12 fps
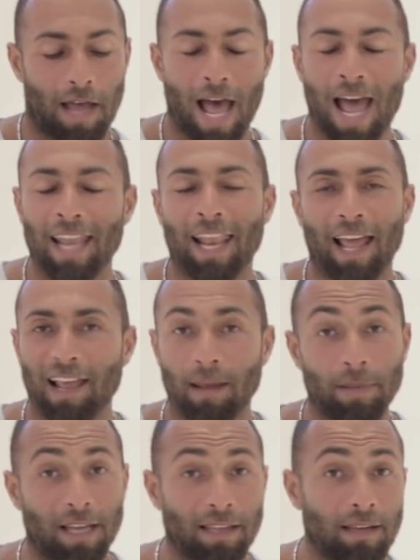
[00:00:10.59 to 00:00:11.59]
احلى حاجه
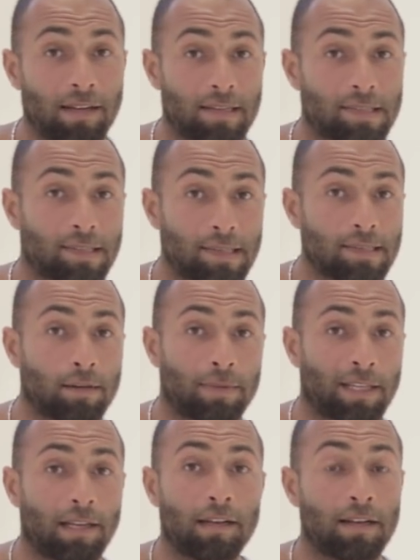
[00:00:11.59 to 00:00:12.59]
بتقلل الاسترس او بتقلل